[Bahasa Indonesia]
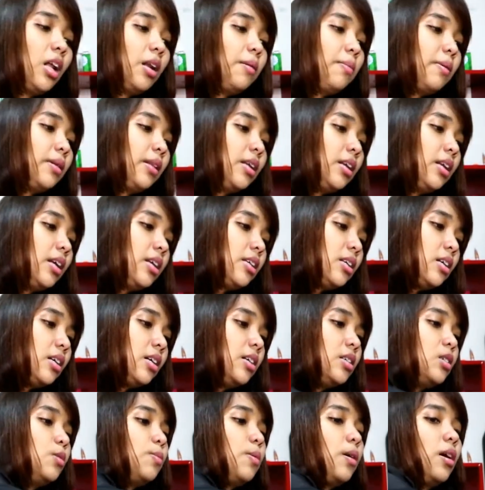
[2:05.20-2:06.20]
lipat ini aja
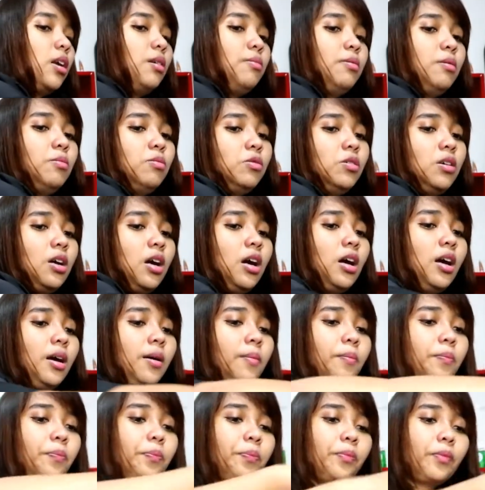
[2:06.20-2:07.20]
supaya lebih mudah
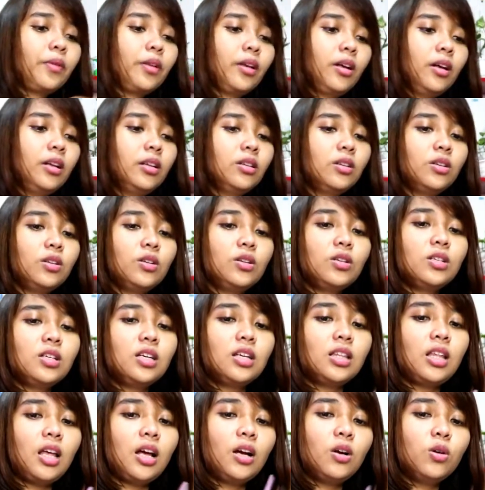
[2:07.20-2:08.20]
terus
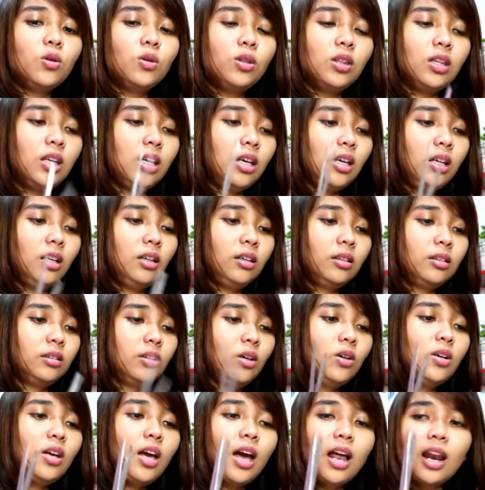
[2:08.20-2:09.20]
kita gunting
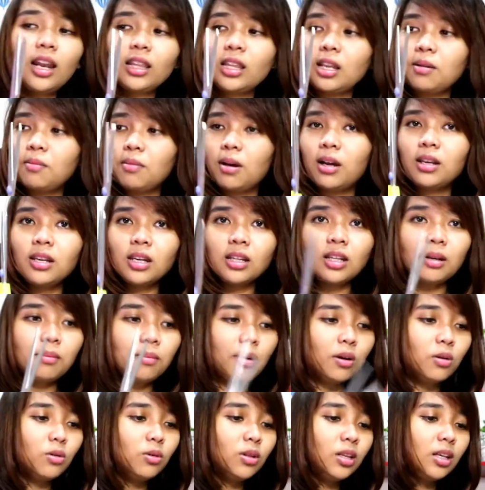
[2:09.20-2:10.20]
oh ya alat tembelnya
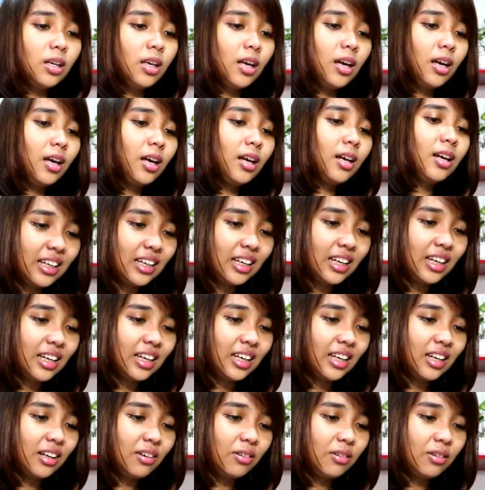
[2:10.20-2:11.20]
tambah gunting ya ini
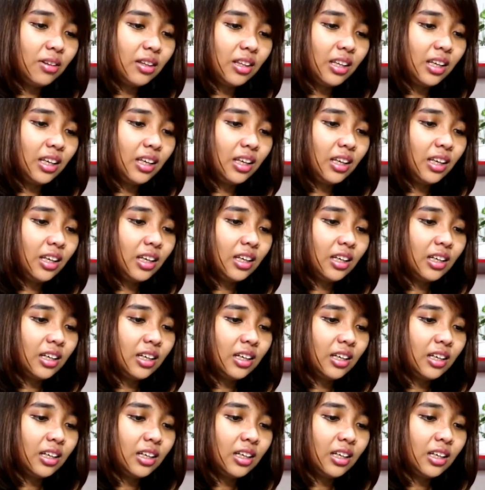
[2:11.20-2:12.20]
ada gunting
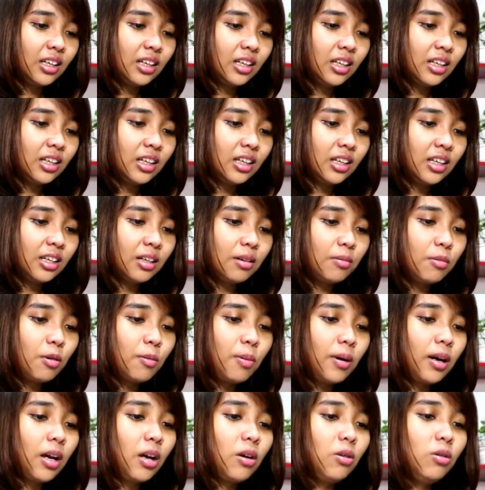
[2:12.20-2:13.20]
mau
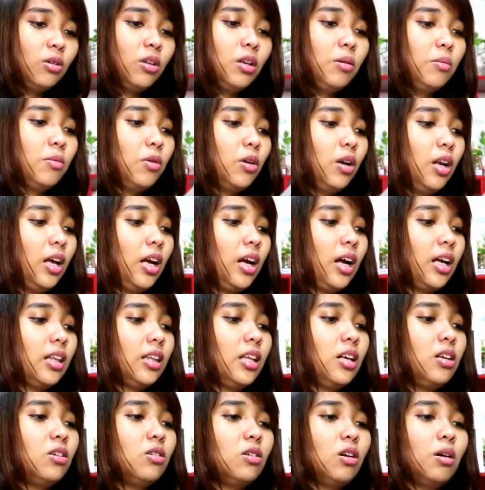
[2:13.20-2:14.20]
pakai gunting boleh
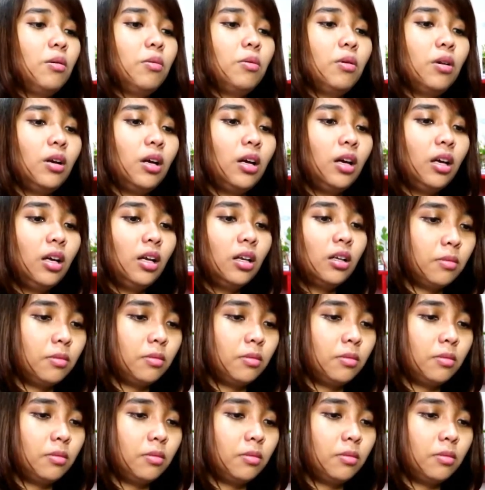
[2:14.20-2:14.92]
cutter juga boleh